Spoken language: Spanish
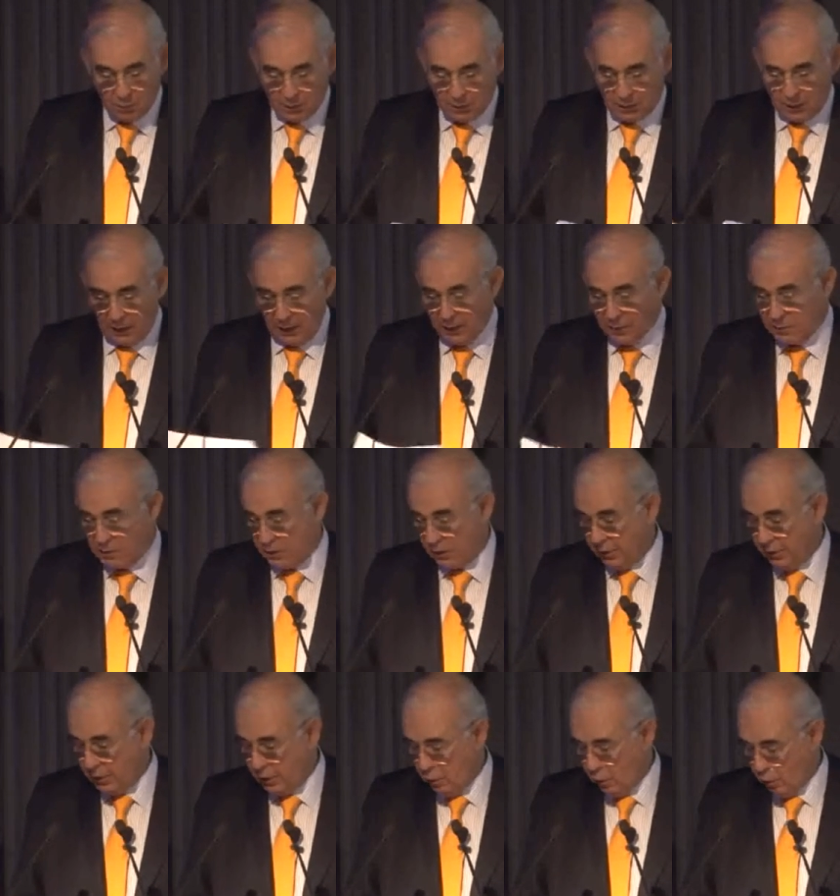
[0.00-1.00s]
que se ha,
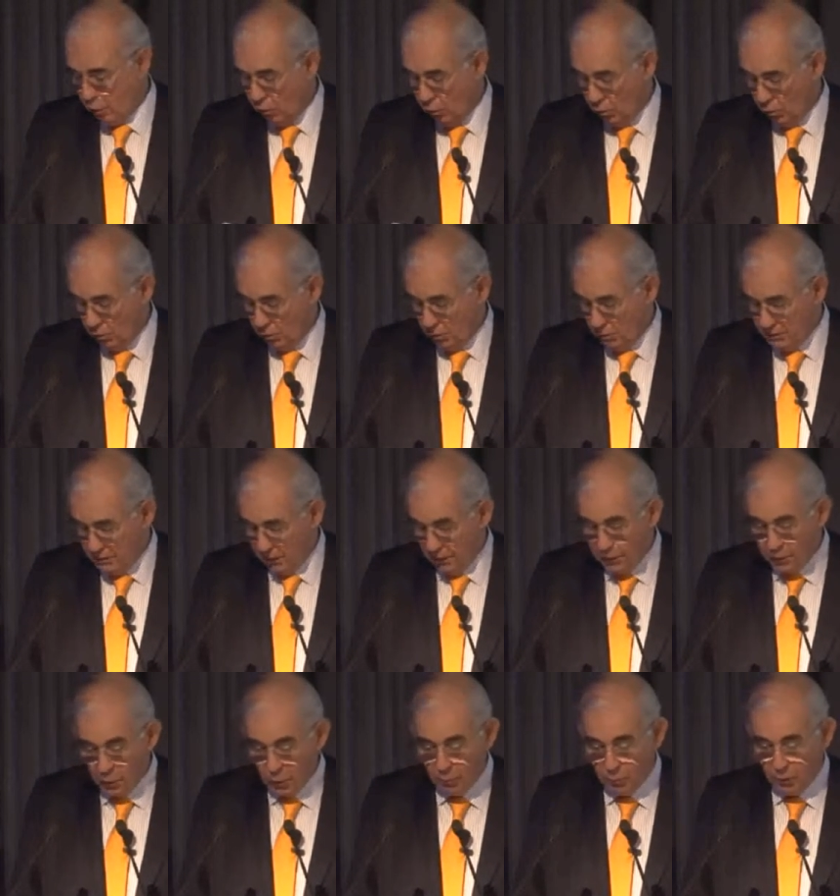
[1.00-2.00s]

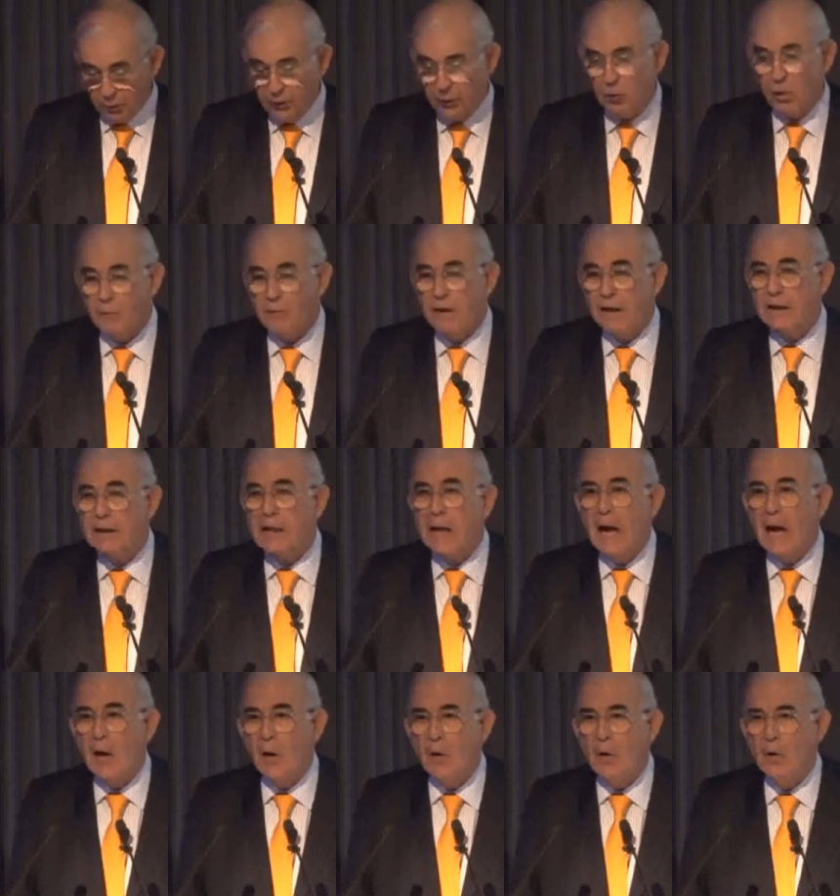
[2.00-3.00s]
visto, un poquito
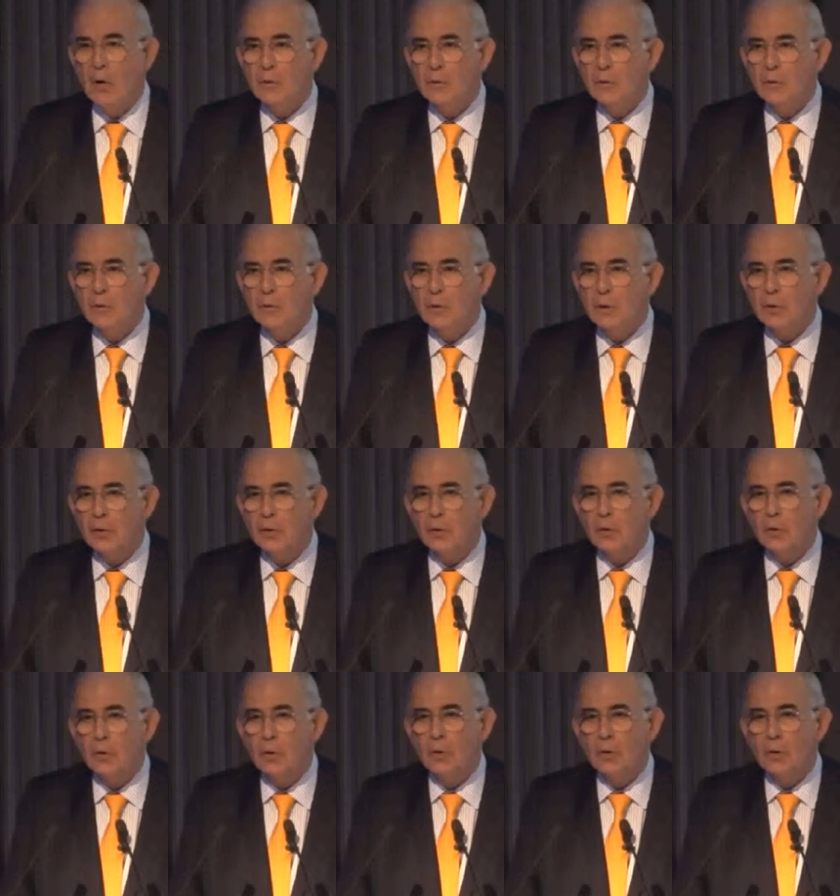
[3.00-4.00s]
afectado, sobre
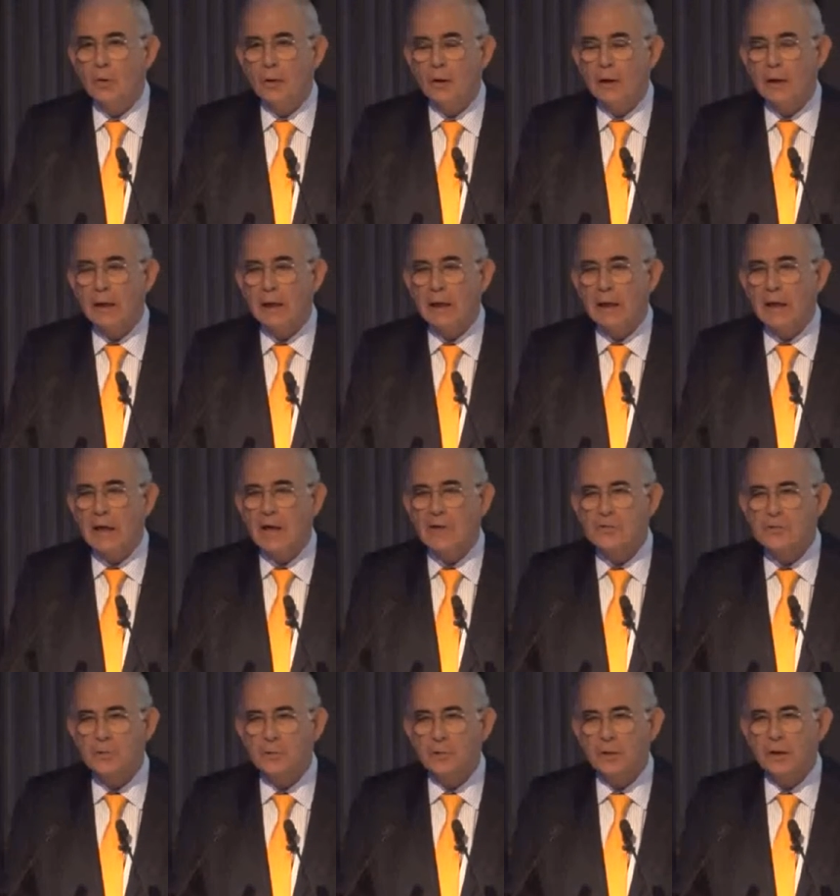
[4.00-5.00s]
todo en el
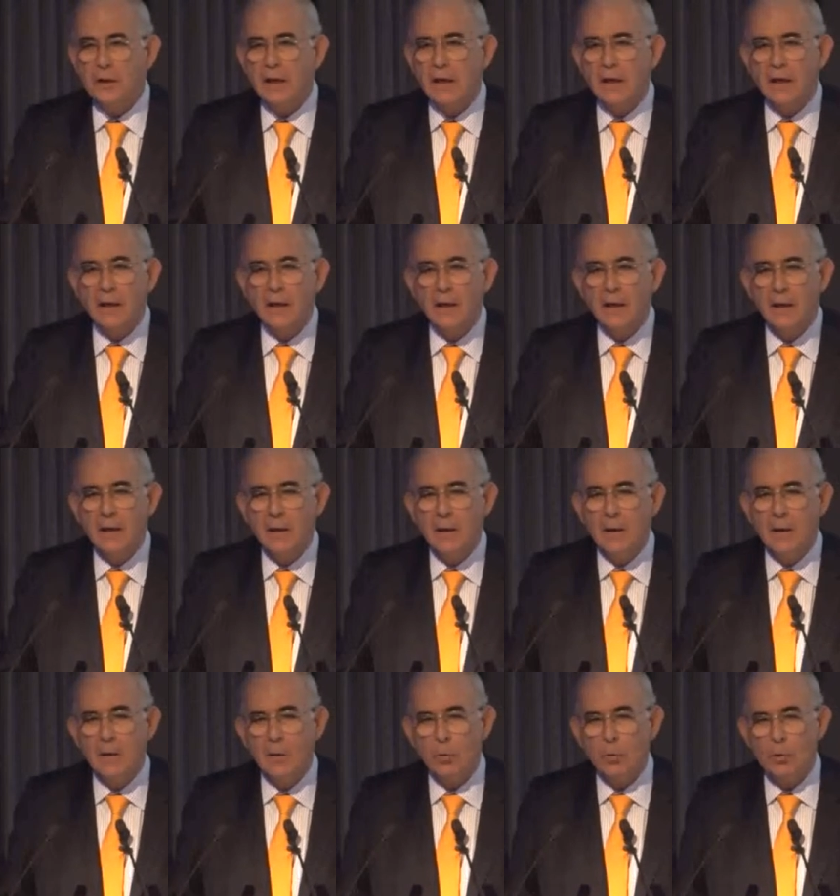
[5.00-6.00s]
caso de
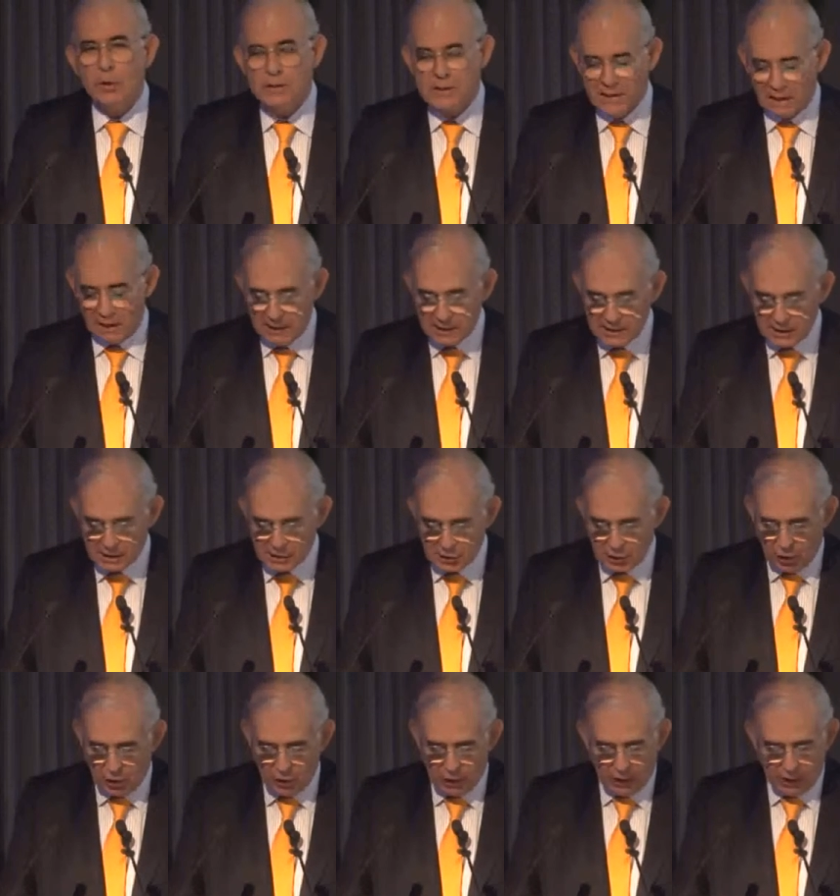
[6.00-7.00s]

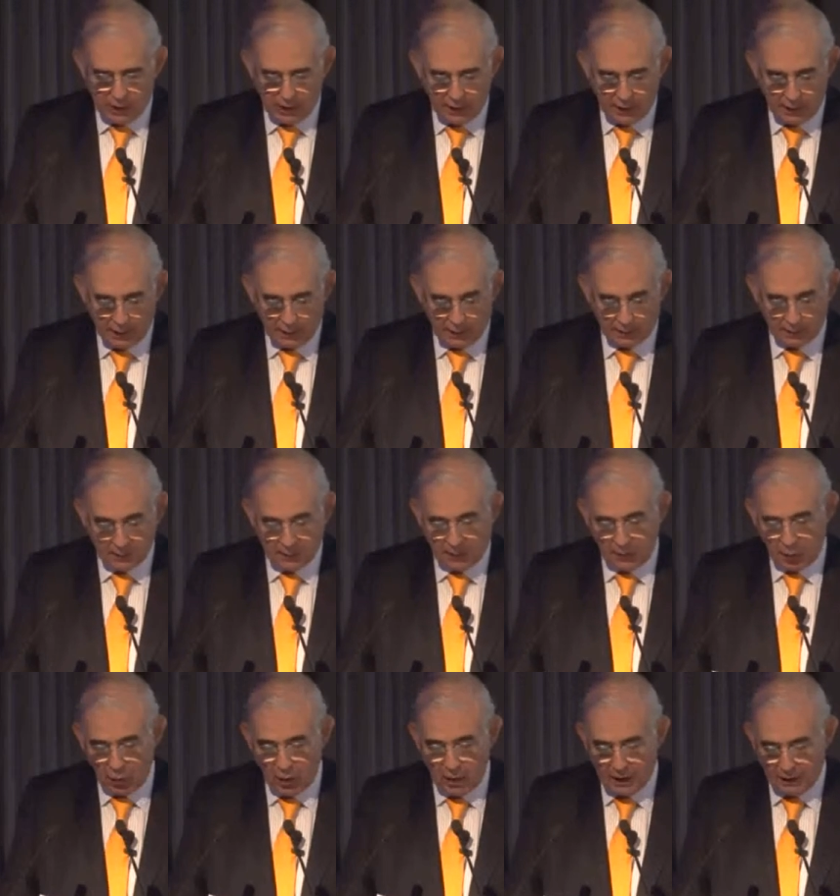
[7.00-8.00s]
judicializaciones
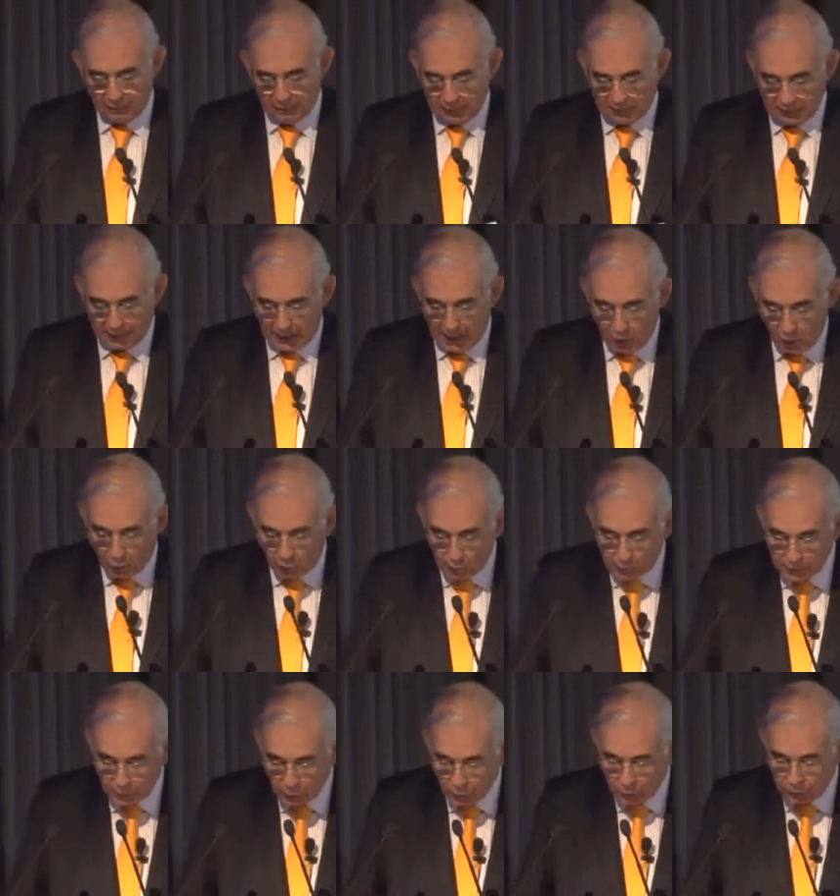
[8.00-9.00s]
que nos han afectado como
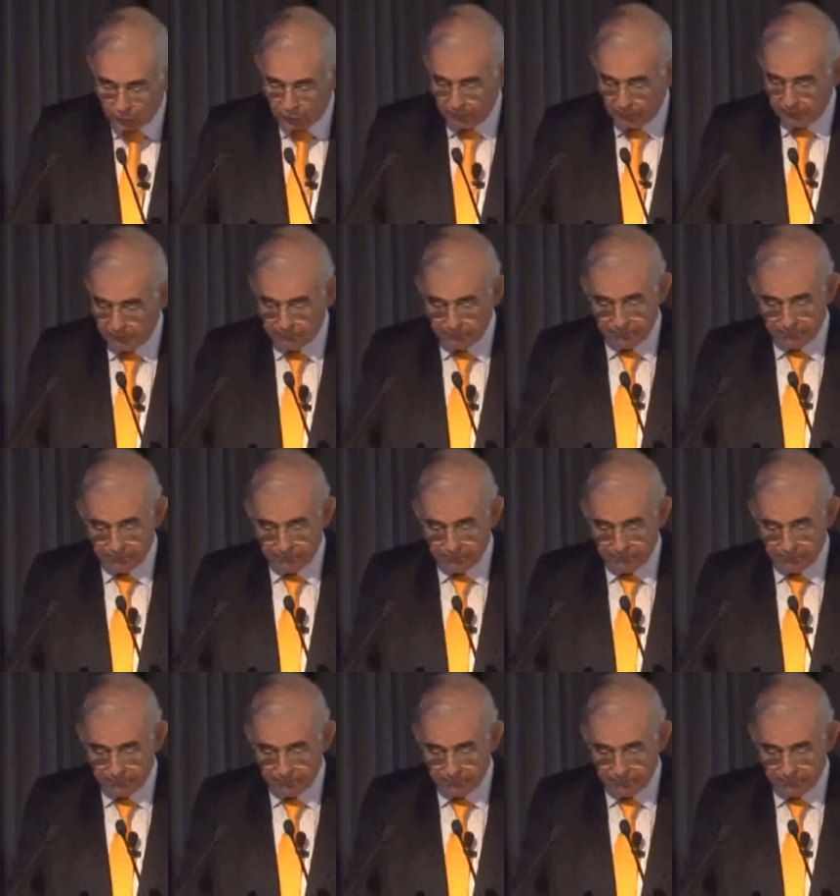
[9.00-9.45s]
industria.